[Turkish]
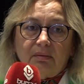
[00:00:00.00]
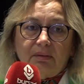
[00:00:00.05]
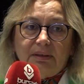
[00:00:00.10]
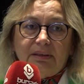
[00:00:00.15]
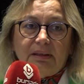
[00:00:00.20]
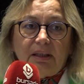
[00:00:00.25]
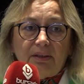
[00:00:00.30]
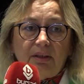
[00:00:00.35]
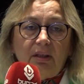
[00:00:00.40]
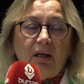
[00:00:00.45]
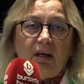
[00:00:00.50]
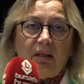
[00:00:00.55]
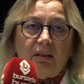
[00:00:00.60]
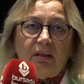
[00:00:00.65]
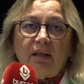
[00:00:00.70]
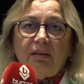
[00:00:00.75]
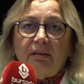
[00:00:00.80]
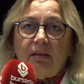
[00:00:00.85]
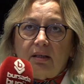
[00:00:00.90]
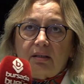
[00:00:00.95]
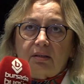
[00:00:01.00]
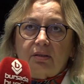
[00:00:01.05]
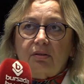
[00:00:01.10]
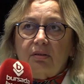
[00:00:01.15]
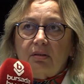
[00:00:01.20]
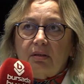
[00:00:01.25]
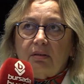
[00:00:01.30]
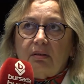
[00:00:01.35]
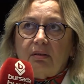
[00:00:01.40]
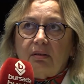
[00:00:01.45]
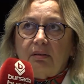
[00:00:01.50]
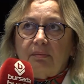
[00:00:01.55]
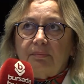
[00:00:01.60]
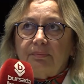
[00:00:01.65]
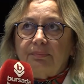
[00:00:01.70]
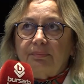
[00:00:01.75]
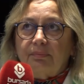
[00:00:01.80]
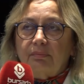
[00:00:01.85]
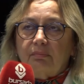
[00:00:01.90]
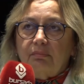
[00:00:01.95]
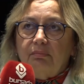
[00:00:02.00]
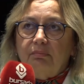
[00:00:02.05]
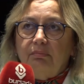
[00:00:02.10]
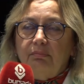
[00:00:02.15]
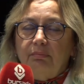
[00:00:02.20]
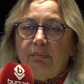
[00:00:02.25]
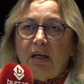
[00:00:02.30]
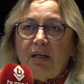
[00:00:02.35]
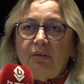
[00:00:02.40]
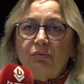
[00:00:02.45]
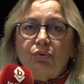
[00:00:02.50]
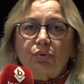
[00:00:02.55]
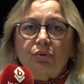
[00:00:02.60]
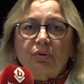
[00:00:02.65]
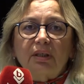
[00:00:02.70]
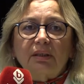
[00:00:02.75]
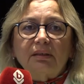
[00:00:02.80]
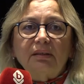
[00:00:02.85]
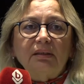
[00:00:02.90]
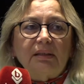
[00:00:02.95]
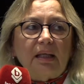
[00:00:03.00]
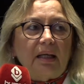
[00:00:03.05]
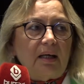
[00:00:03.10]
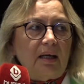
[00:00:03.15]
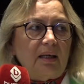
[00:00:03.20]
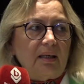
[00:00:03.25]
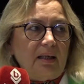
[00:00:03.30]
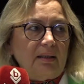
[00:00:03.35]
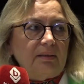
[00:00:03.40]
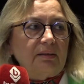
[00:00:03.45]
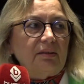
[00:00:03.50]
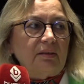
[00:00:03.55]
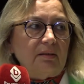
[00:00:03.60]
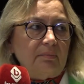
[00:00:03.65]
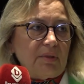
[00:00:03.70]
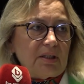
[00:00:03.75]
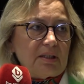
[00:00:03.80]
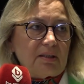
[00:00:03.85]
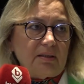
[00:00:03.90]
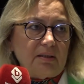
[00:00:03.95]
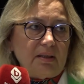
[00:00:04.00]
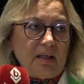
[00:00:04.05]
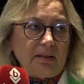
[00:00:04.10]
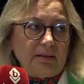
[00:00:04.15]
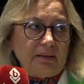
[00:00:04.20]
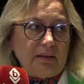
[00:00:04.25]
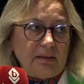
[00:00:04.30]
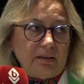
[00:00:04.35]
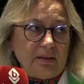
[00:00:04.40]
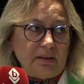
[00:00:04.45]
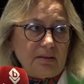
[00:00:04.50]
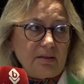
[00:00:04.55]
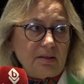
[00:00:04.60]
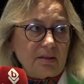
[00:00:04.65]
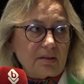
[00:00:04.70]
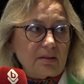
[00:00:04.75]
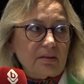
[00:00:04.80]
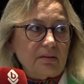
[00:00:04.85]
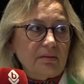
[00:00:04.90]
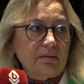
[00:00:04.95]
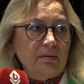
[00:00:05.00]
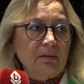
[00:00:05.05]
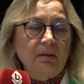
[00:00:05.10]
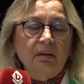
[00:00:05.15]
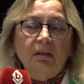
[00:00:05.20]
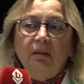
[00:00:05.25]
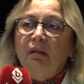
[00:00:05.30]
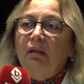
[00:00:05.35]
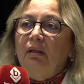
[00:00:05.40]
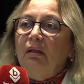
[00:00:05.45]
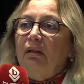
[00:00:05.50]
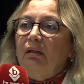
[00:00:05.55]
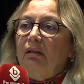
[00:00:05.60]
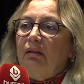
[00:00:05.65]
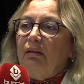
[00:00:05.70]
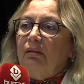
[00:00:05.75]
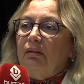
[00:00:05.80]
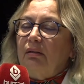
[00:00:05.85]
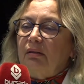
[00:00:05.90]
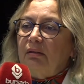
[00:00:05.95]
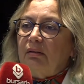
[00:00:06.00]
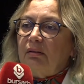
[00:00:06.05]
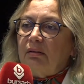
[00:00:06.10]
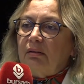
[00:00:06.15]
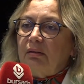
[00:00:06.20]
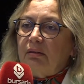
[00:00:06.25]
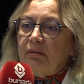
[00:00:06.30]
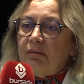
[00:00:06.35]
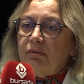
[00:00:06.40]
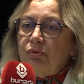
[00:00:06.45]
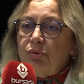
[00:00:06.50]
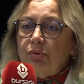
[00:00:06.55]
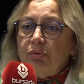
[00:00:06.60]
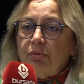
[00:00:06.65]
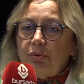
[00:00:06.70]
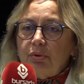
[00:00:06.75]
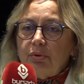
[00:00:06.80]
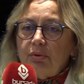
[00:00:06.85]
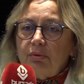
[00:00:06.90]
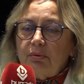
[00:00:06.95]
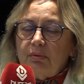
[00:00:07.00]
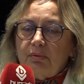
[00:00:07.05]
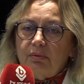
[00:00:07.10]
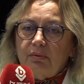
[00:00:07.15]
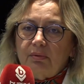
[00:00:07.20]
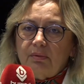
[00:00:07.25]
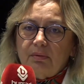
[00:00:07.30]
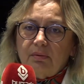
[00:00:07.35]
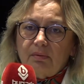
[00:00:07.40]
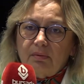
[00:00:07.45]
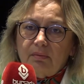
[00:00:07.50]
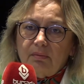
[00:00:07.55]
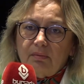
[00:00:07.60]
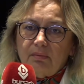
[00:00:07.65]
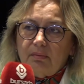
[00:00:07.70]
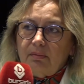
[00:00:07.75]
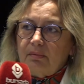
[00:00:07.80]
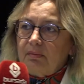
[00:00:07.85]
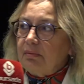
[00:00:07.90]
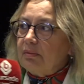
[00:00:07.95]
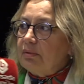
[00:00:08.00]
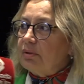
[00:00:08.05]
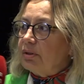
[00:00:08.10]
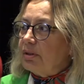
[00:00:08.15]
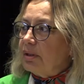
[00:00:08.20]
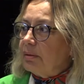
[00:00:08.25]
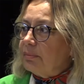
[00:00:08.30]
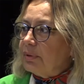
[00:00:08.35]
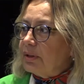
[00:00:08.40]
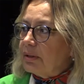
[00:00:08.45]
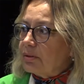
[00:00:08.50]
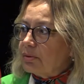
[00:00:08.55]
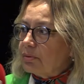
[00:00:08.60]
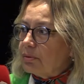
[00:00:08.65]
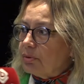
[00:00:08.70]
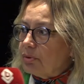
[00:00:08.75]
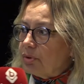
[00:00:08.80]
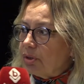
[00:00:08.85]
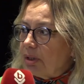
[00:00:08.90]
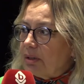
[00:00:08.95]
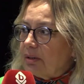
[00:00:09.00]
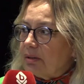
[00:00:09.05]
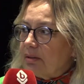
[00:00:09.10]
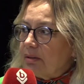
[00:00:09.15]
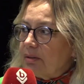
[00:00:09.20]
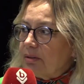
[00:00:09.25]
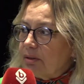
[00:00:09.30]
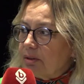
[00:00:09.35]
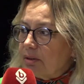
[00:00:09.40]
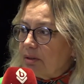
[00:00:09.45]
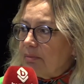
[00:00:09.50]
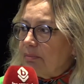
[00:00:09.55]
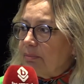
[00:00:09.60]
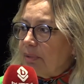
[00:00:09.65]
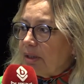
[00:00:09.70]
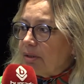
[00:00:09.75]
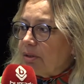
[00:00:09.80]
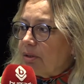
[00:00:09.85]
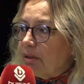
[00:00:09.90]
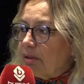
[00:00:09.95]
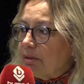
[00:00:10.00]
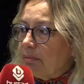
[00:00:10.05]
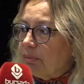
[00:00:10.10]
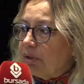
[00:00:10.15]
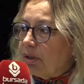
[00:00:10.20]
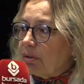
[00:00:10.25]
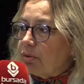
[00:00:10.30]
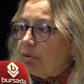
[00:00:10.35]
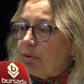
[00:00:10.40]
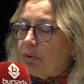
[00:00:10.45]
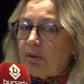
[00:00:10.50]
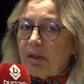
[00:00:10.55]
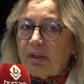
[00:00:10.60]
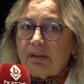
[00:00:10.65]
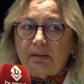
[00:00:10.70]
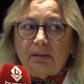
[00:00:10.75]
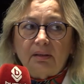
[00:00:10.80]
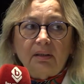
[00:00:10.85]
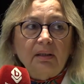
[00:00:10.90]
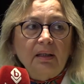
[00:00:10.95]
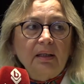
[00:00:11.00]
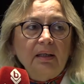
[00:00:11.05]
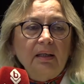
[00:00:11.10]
yeni alan e, mevcutların değerlendirilmesinden yanayız. E, çünkü işte biraz önce Şirin Başkanım da söyledi.